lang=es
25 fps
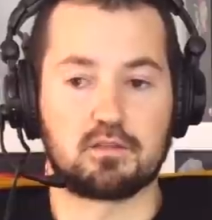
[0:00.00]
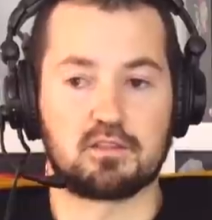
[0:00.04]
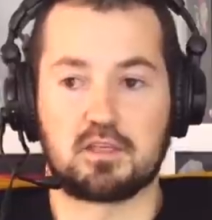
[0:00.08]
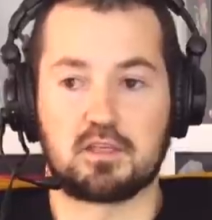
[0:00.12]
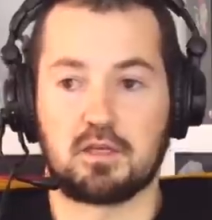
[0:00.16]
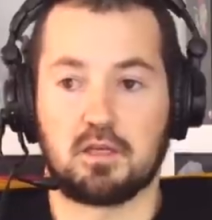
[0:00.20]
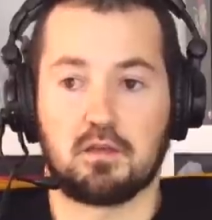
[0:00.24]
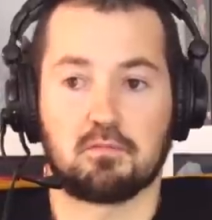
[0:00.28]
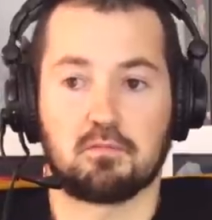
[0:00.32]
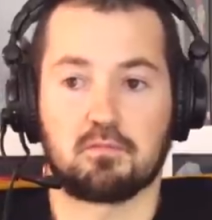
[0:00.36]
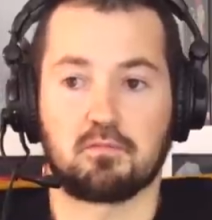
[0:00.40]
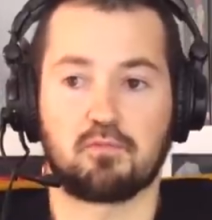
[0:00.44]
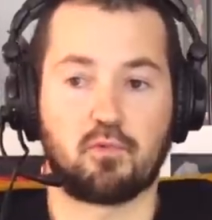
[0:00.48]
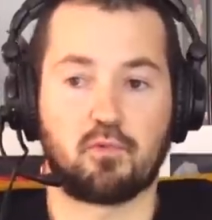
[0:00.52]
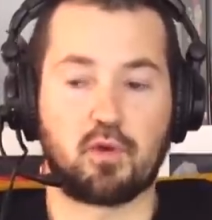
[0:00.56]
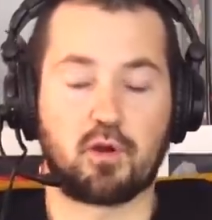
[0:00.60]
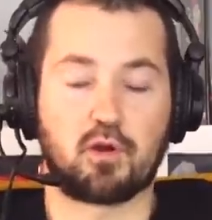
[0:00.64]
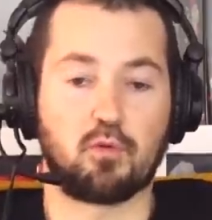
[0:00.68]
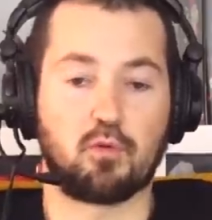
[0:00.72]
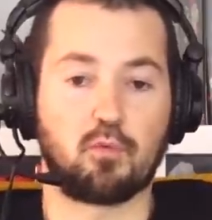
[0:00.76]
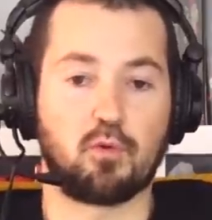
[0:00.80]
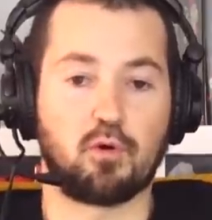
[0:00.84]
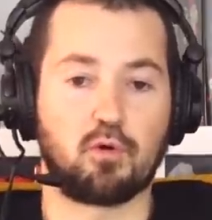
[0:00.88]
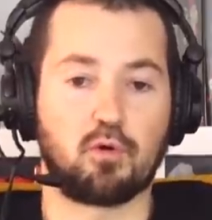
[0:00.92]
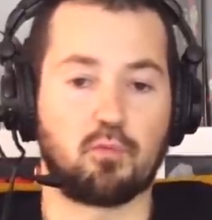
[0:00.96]
sí, fue
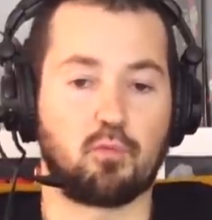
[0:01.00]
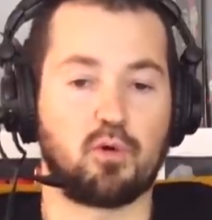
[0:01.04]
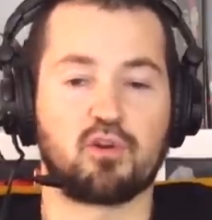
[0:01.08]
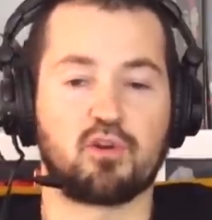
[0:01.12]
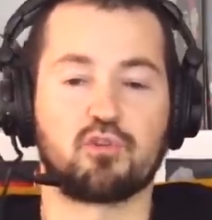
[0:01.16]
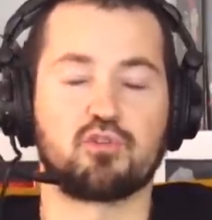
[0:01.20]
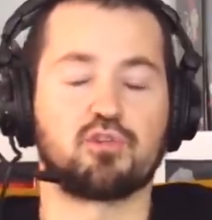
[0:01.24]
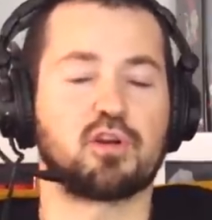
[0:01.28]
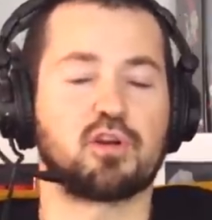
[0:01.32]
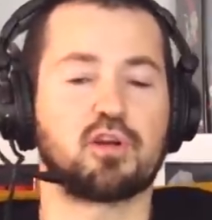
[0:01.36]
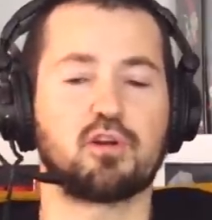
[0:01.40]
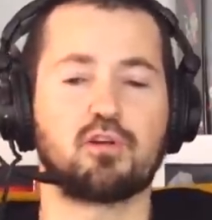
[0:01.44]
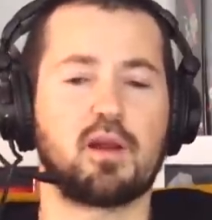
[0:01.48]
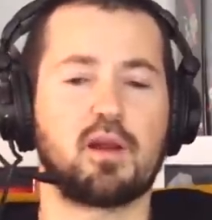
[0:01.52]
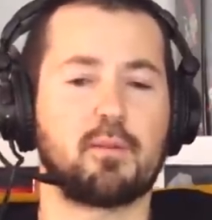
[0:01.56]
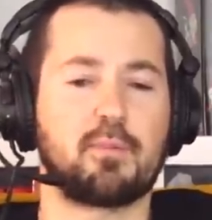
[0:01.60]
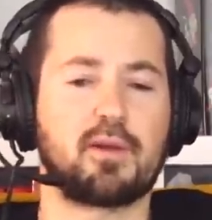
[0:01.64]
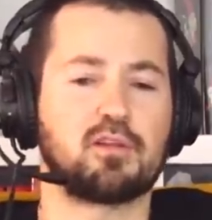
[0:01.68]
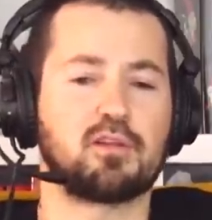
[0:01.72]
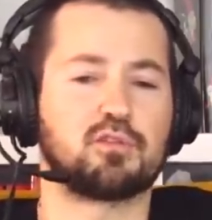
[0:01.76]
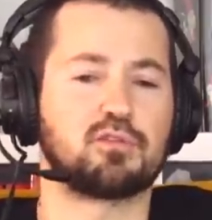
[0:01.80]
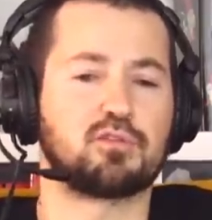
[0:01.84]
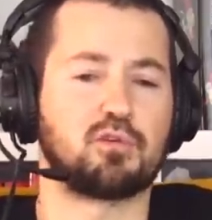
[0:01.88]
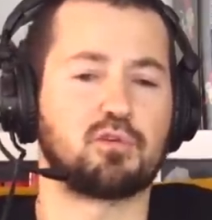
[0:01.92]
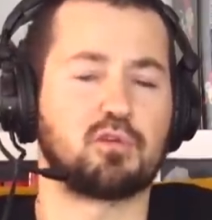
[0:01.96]
como, bueno, yo quiero la
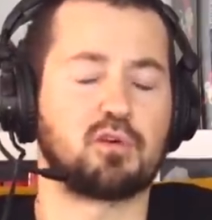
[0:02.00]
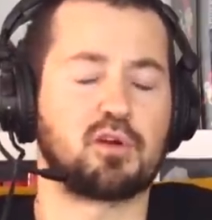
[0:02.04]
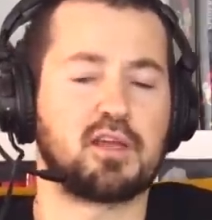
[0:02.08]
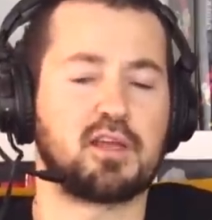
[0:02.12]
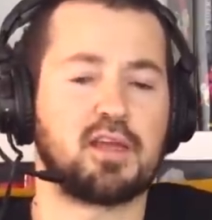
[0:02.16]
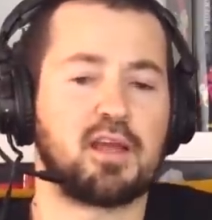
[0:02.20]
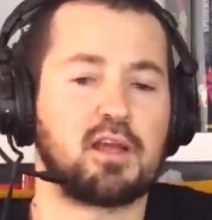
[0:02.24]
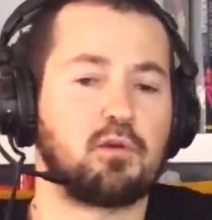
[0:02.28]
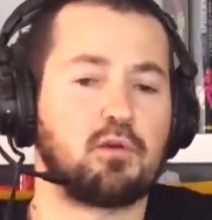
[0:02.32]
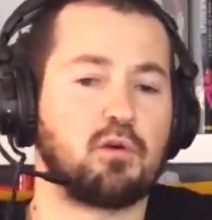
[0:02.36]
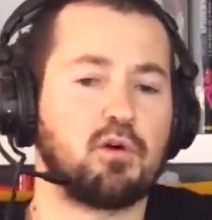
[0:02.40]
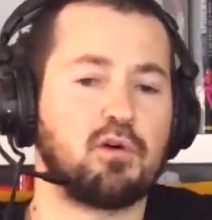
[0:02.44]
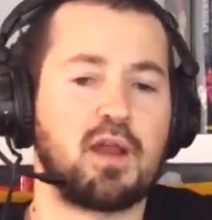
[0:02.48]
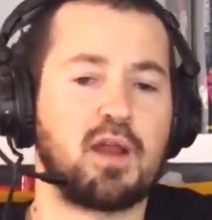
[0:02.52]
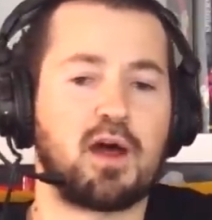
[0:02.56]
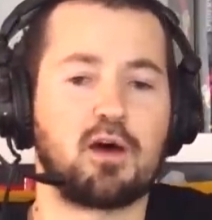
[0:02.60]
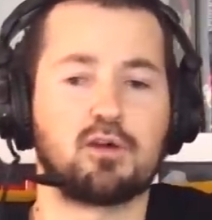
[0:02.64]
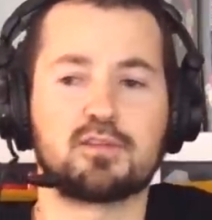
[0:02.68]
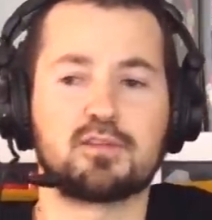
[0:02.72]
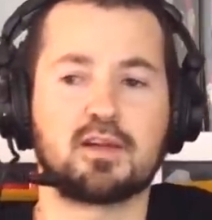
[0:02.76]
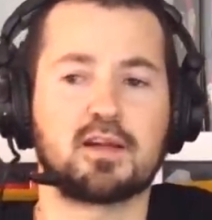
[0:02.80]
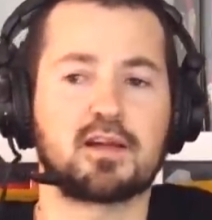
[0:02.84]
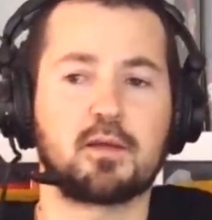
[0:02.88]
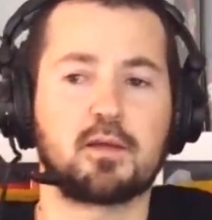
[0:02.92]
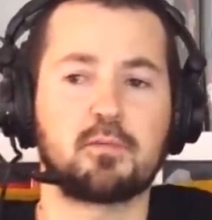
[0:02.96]
paleontología y luego las
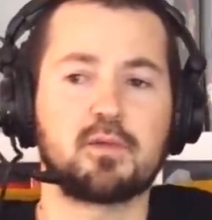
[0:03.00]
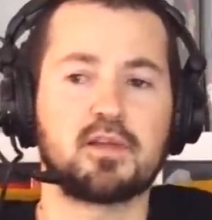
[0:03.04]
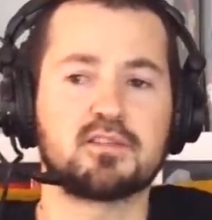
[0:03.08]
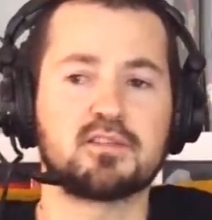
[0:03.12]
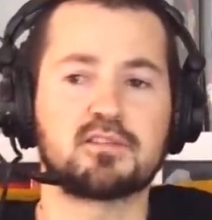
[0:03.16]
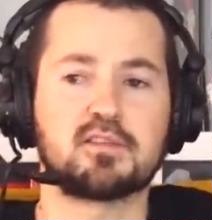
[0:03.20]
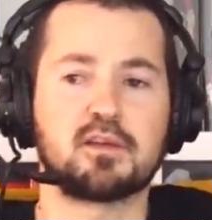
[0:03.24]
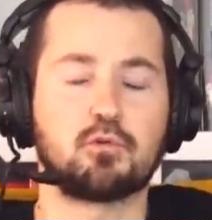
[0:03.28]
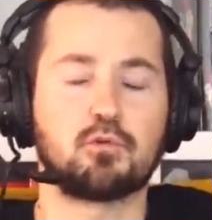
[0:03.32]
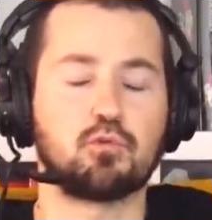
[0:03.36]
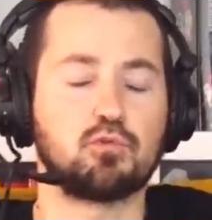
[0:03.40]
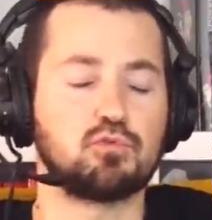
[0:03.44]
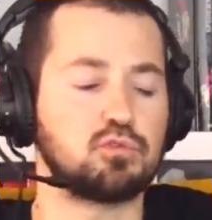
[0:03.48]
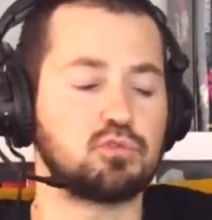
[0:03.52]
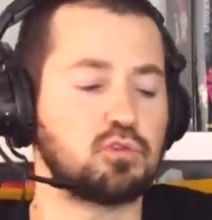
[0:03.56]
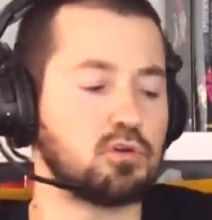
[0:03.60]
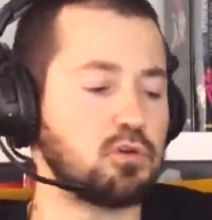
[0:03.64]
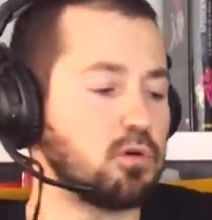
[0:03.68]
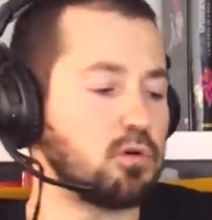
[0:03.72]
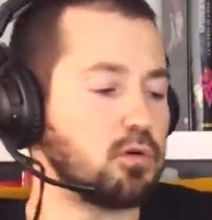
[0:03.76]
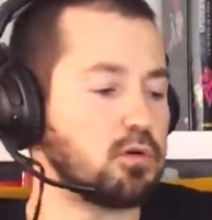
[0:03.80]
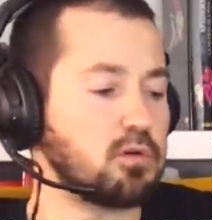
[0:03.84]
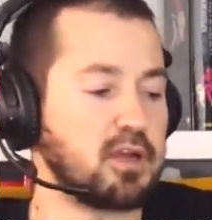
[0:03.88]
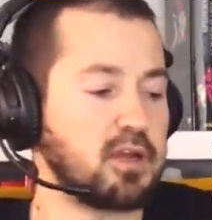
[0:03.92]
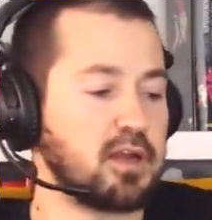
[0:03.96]
otras que había en segundo,